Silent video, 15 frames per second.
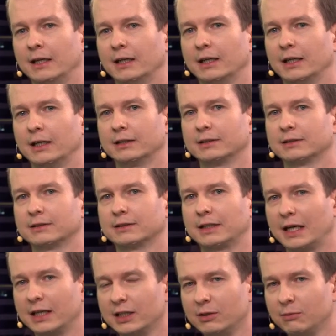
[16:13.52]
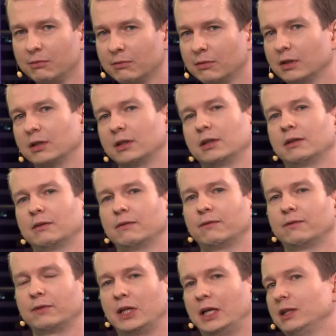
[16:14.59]
E, zanim, e,
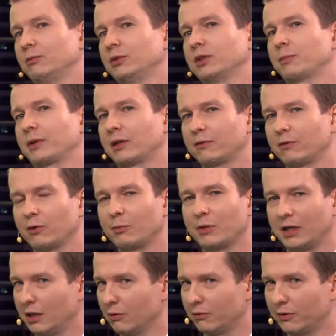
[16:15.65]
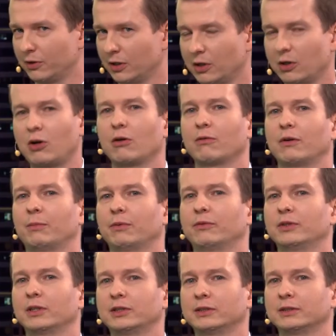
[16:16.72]
wydaje mi się, platforma crowdfundingowa
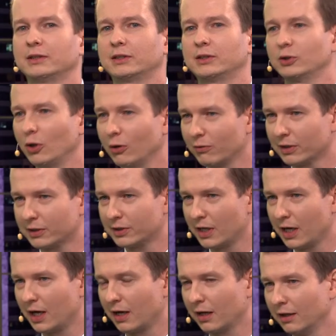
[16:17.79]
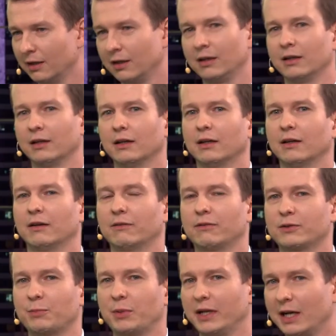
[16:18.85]
powinna się zdecydować na e,
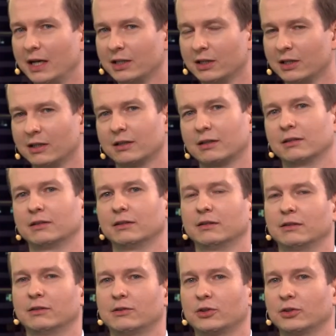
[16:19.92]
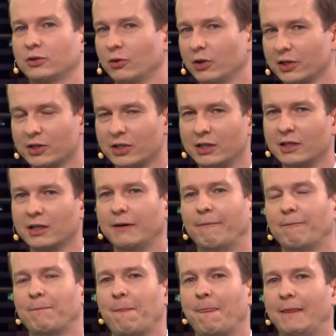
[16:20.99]
wspieranie czy skojarzenie
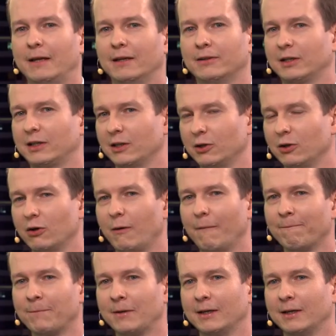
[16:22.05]
mm, takiego,